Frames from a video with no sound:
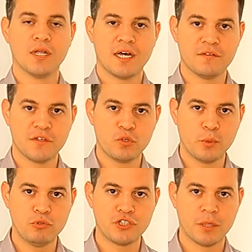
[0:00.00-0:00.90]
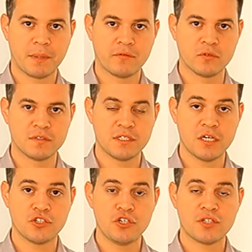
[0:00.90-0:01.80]
Olá, Vitor, bom dia para você.
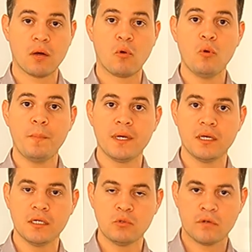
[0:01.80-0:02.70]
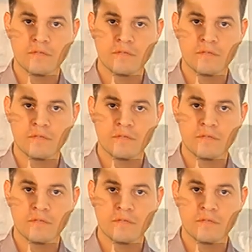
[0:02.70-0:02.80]
A gente está acompanhando